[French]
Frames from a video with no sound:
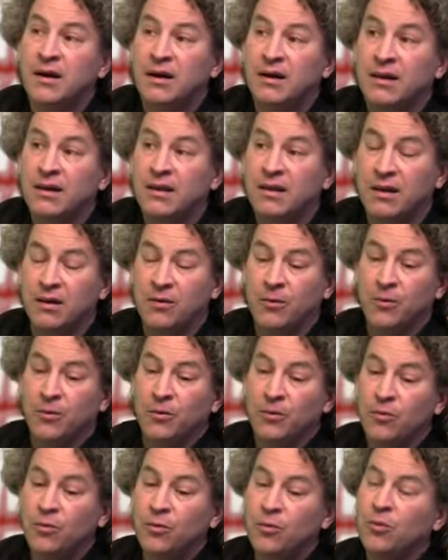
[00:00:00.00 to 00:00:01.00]
hein, c'est
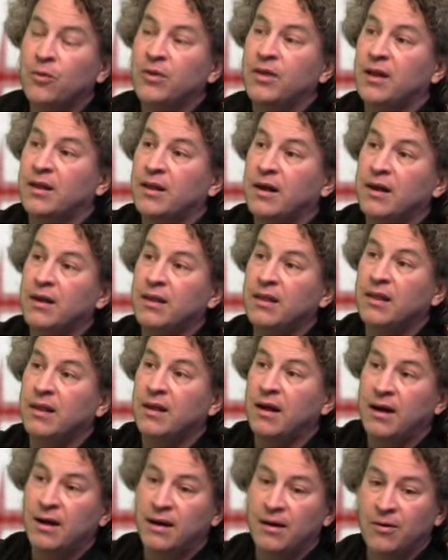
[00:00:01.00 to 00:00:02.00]
que nous, on s'adresse